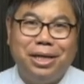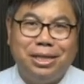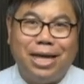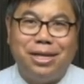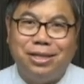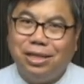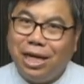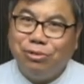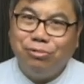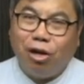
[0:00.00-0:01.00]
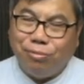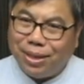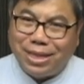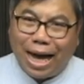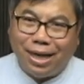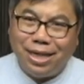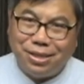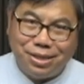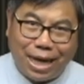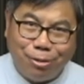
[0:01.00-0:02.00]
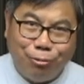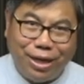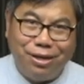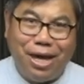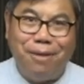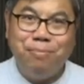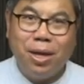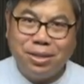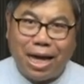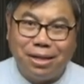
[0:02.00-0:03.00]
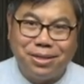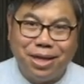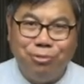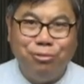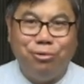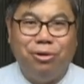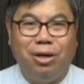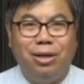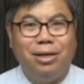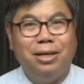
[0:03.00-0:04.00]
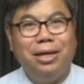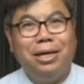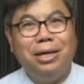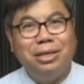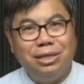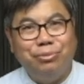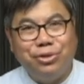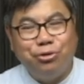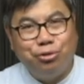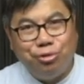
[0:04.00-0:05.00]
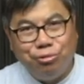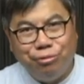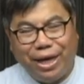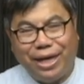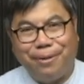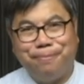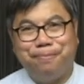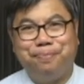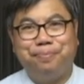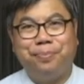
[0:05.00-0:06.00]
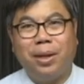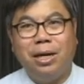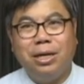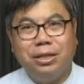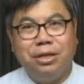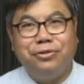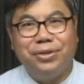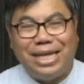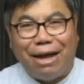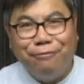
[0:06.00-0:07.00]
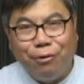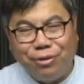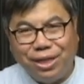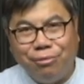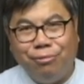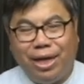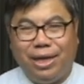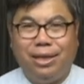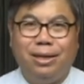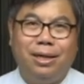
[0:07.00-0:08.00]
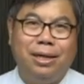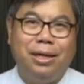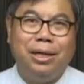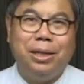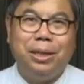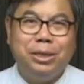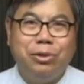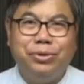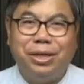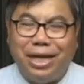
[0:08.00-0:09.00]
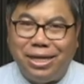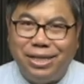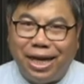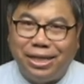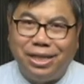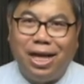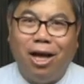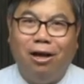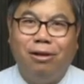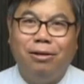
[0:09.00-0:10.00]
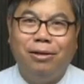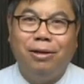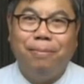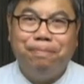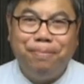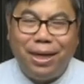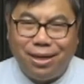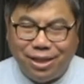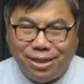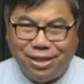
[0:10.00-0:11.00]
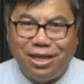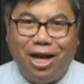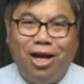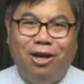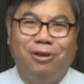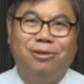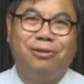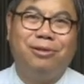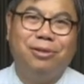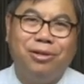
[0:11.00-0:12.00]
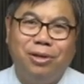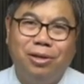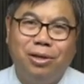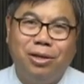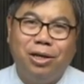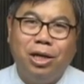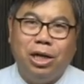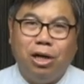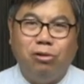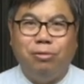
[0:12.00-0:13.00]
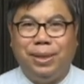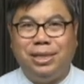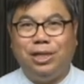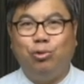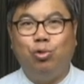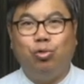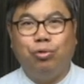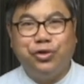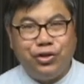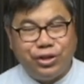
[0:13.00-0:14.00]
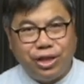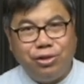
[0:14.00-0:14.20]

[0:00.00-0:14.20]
但是耶稣要我们查验是他的为人，是他的生活是不是虚伪，是不是阳奉阴违，是不是人前一套背里一套。而我们基督徒是行